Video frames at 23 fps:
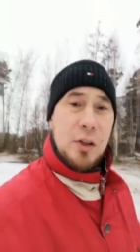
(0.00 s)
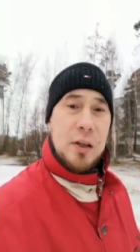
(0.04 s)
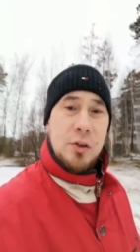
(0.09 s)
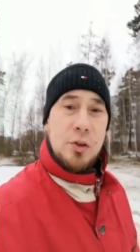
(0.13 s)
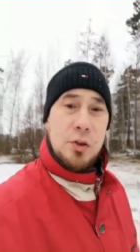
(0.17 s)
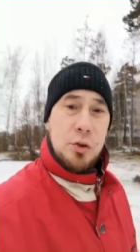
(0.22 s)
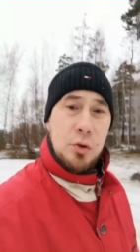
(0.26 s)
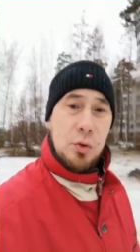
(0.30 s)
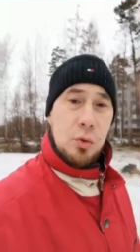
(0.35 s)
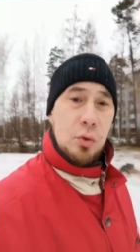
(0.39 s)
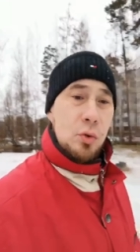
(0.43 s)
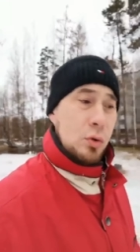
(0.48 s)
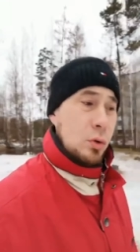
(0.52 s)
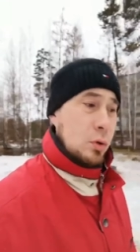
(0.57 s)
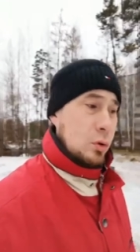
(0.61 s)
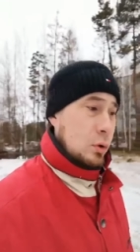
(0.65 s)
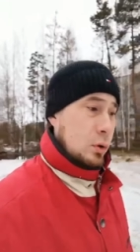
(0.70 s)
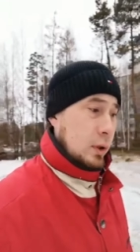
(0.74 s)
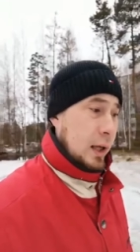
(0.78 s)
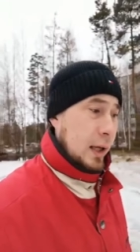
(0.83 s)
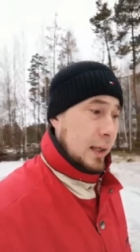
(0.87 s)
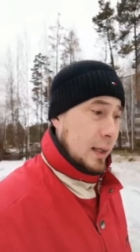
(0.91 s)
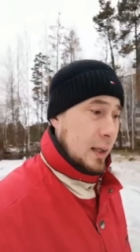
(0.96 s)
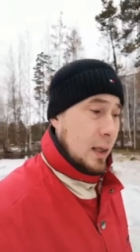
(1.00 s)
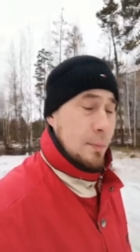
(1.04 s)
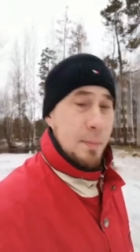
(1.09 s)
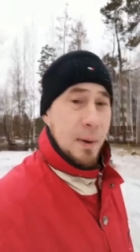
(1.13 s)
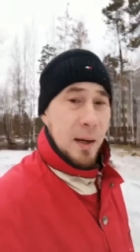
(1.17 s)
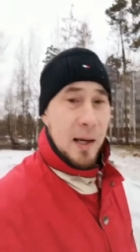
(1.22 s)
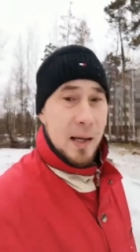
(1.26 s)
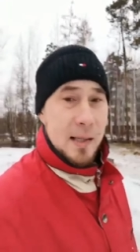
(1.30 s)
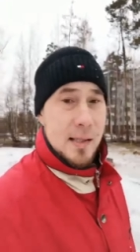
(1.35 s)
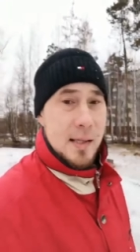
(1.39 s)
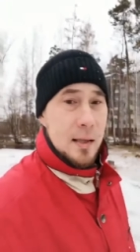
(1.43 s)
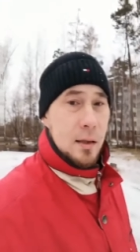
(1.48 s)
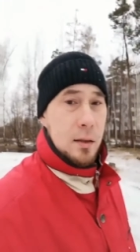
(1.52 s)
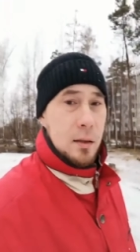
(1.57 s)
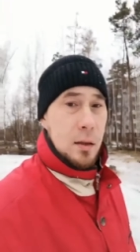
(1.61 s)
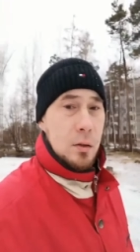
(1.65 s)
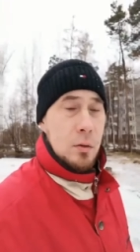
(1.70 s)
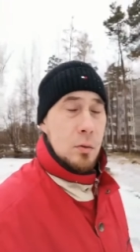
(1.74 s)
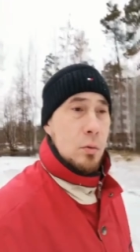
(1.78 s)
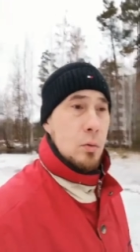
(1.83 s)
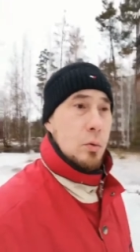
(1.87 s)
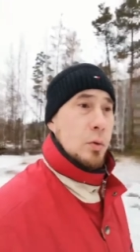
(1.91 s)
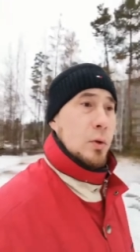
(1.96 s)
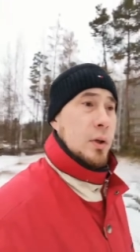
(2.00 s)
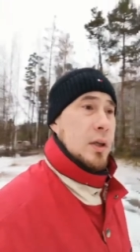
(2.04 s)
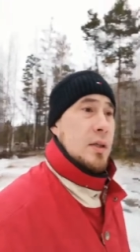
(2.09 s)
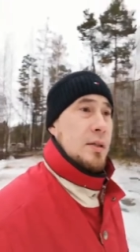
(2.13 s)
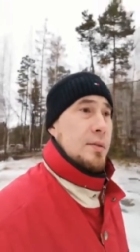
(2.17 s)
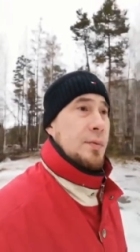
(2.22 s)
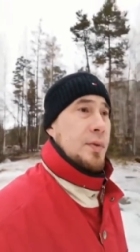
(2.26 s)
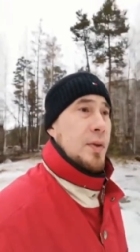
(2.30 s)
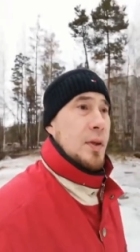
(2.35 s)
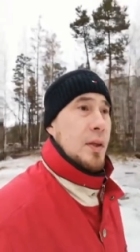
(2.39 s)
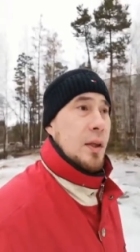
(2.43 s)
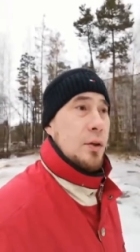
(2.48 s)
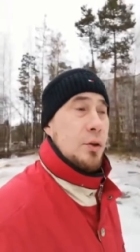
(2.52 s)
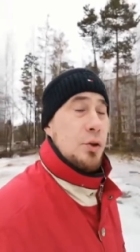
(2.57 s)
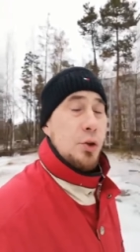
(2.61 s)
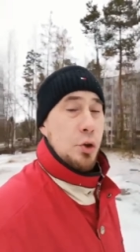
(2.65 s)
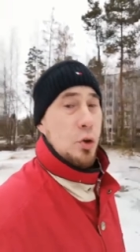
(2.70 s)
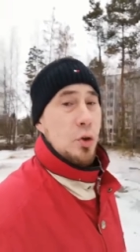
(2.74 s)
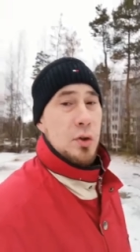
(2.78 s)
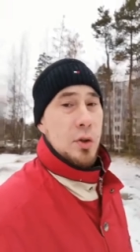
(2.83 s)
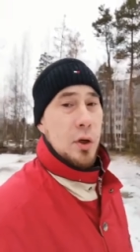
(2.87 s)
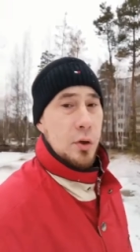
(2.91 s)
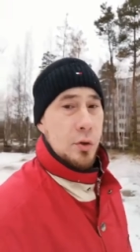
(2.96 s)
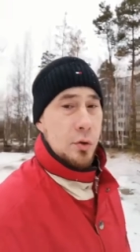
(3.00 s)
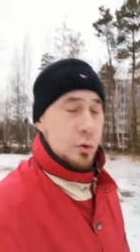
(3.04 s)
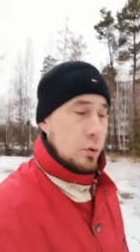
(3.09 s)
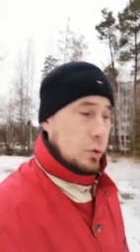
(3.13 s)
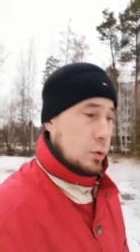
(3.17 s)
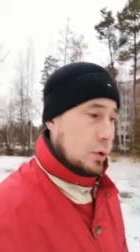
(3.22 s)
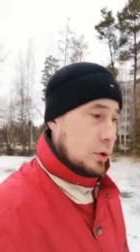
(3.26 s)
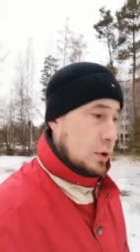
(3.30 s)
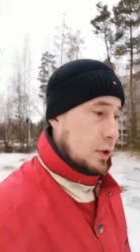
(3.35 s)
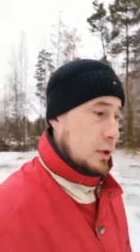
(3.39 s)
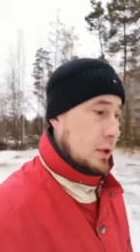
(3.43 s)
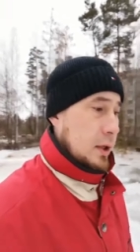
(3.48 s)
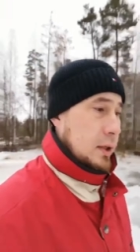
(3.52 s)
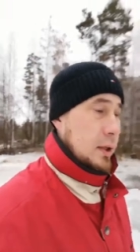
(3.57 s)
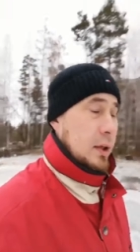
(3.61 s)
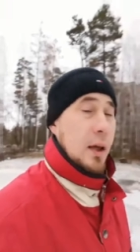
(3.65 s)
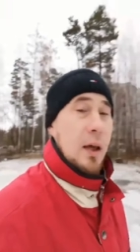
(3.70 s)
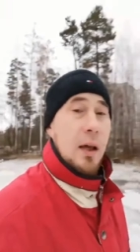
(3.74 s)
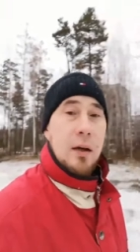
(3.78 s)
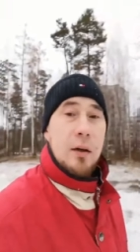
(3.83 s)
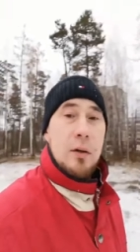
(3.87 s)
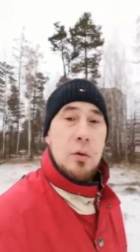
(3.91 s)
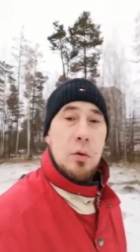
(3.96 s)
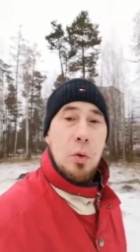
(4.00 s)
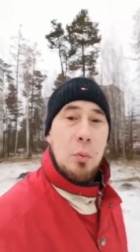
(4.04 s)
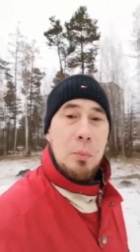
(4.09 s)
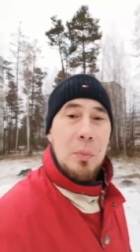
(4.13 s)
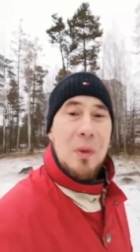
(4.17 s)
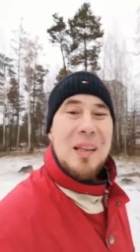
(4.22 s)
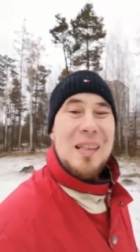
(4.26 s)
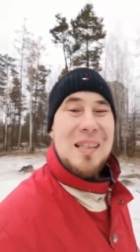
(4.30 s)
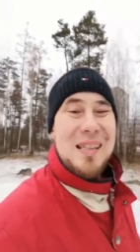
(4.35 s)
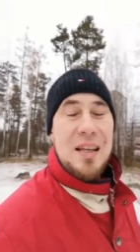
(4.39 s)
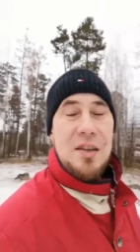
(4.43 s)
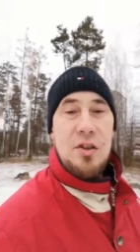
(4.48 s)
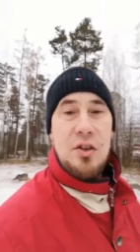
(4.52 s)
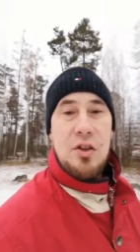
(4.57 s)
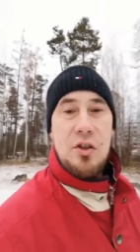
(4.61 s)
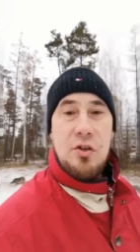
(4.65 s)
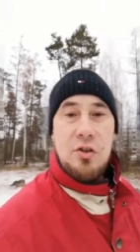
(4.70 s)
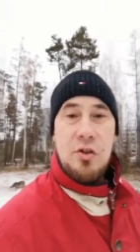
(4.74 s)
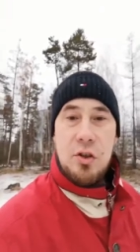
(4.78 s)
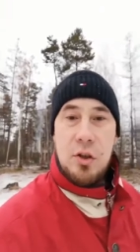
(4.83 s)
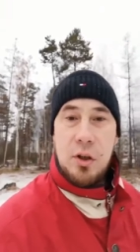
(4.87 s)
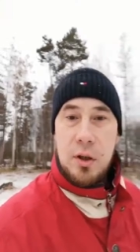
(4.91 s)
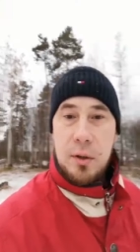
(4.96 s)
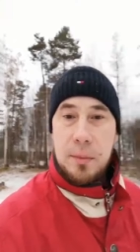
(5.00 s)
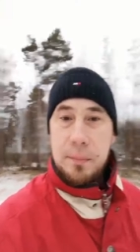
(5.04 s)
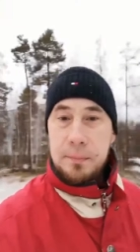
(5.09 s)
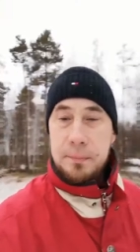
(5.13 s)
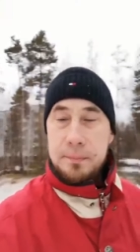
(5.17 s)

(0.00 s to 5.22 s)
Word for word: что, какие показания дадут другие свидетели, что скажут другие дети, кто был зачинщиком